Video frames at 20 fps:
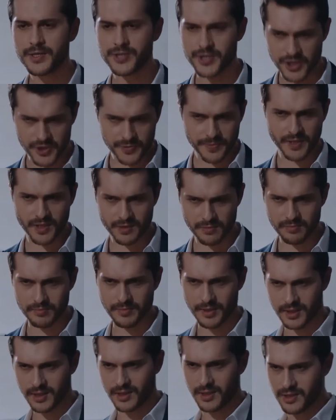Çeşme'de bir
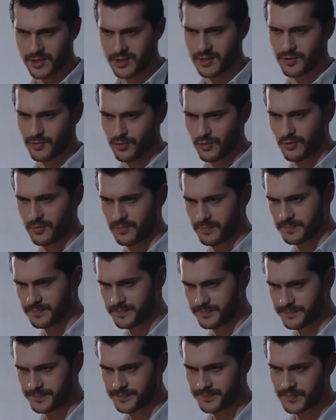mekan işletiyorum.
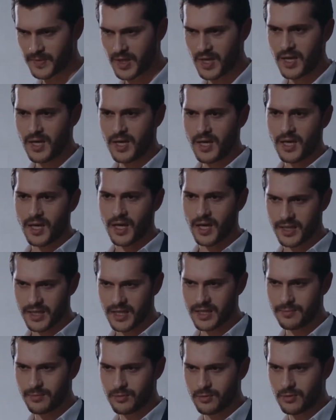
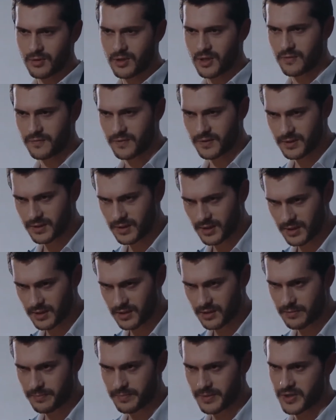Eğer bir gün kafanı
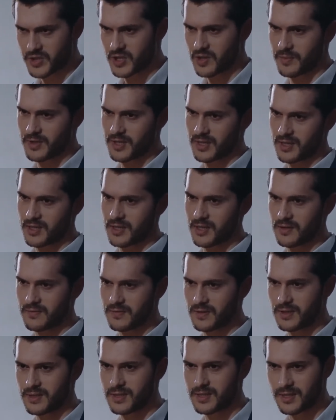kaldırıp yaşamaya karar
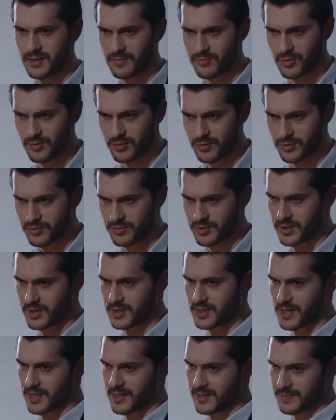verirsen buyur
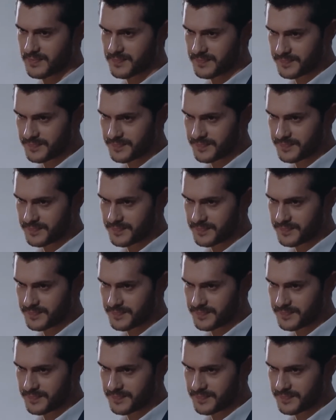çık gel.